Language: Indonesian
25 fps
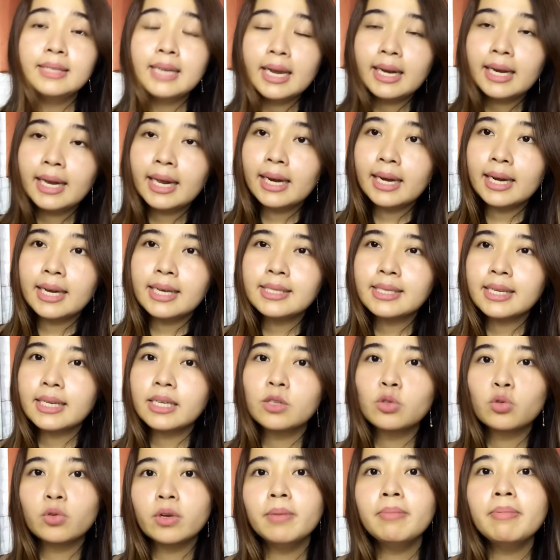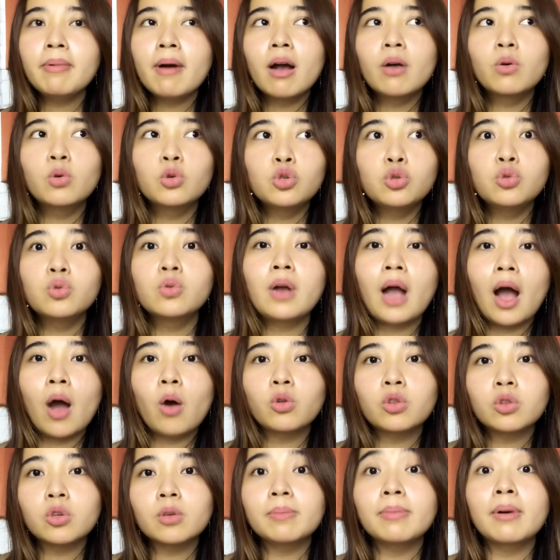Dan ini sinsui bagus juga
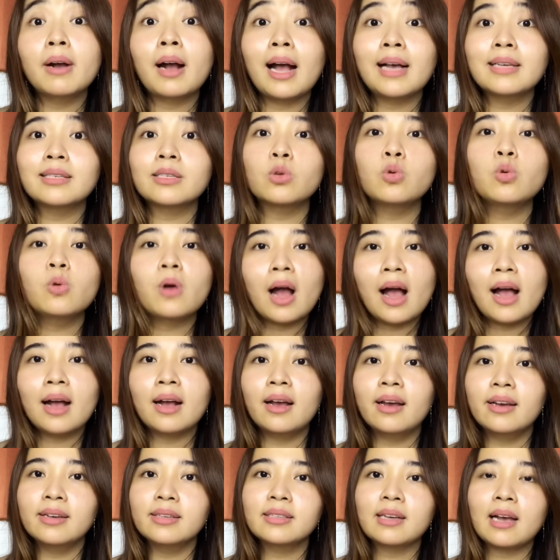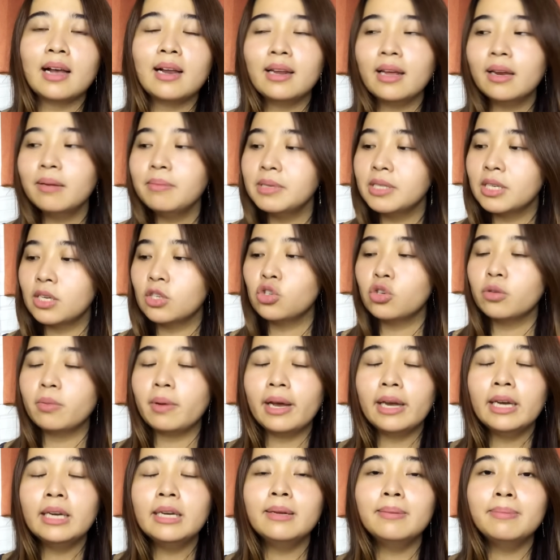untuk bekas luka, guys. Kalian bisa
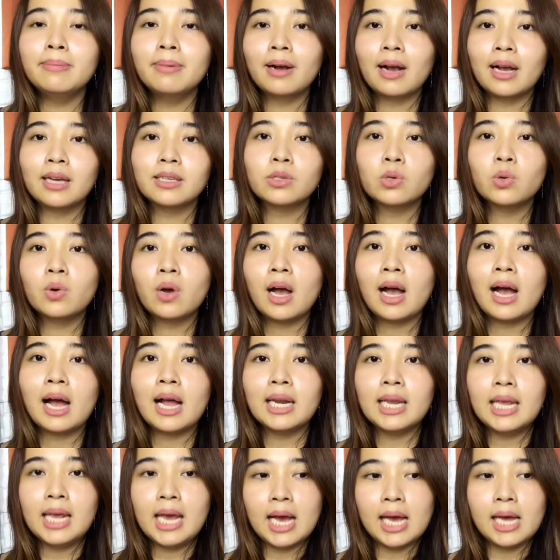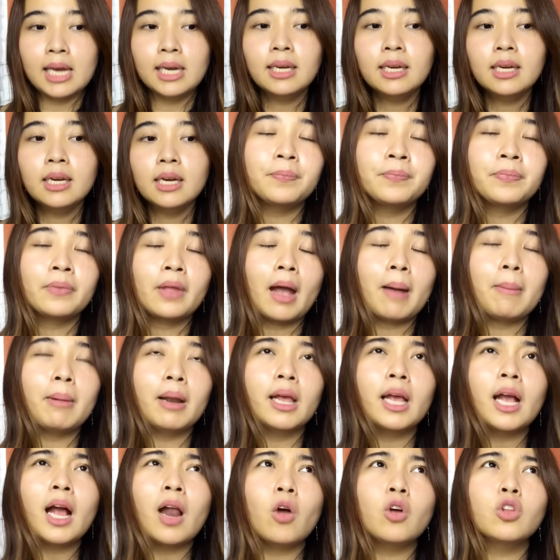cobain di bekas luka kalian.
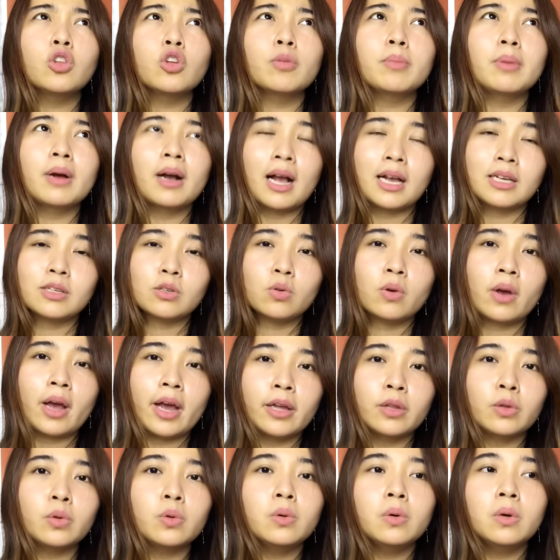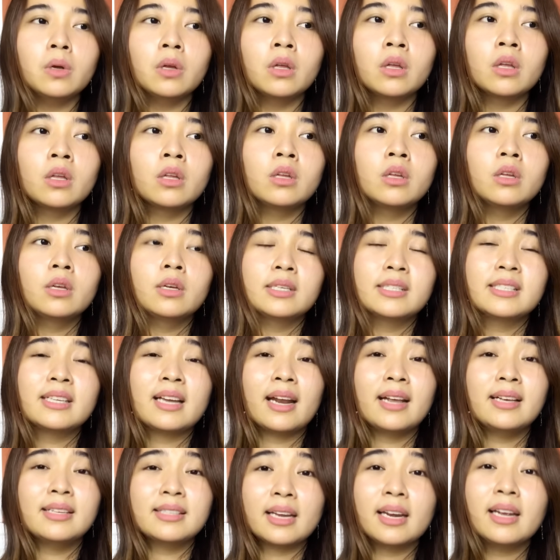Apalagi kalau untuk bekas luka itu
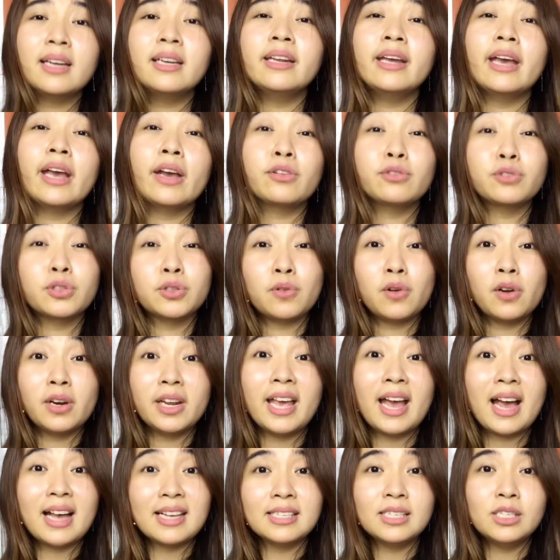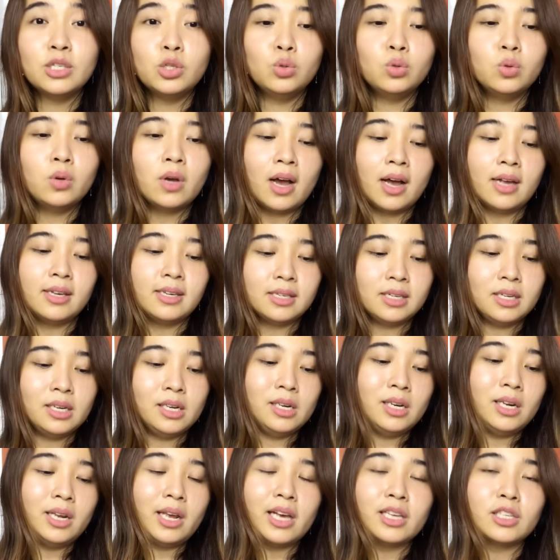sering-sering dieksfoliasi juga jadi
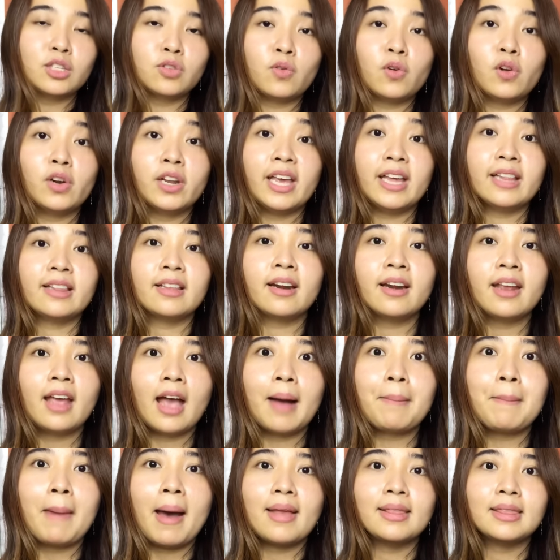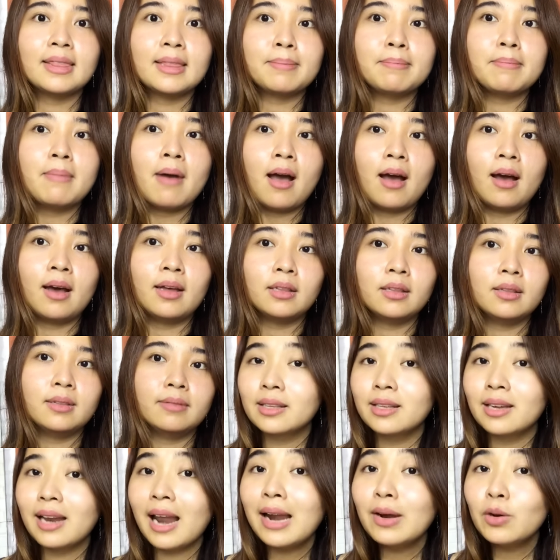ini exfoliator yang mantep banget
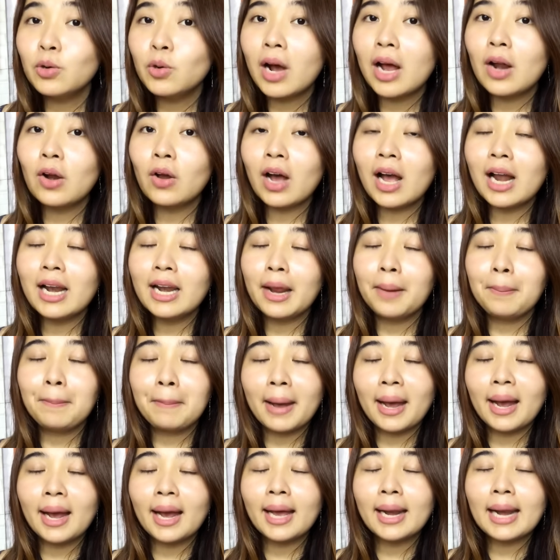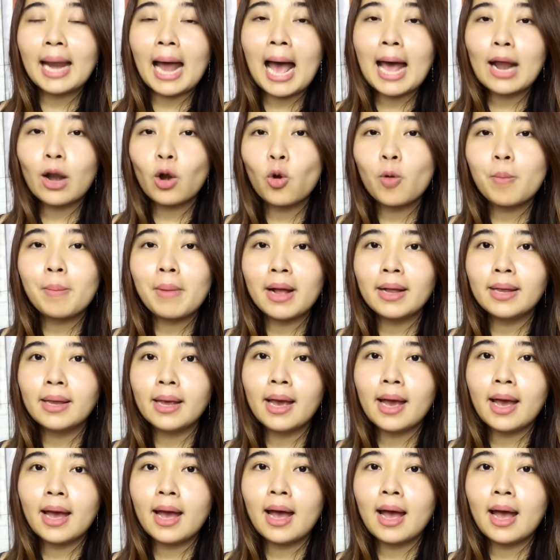lalu kalau kalian pengen
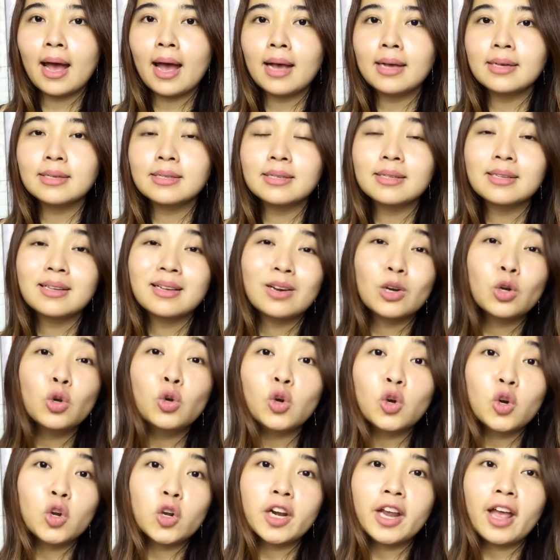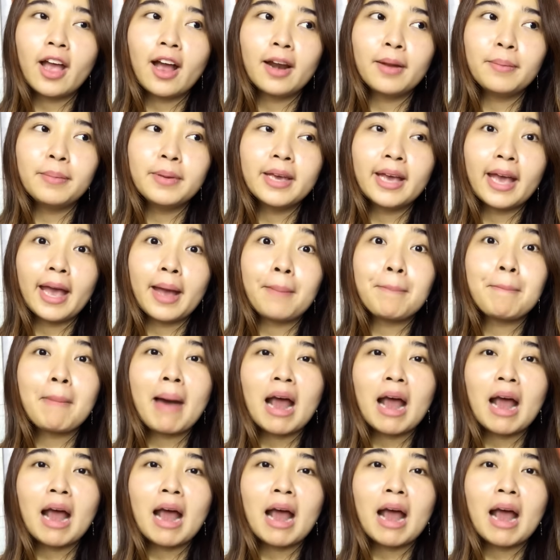aromanya lulur yang lebih kayak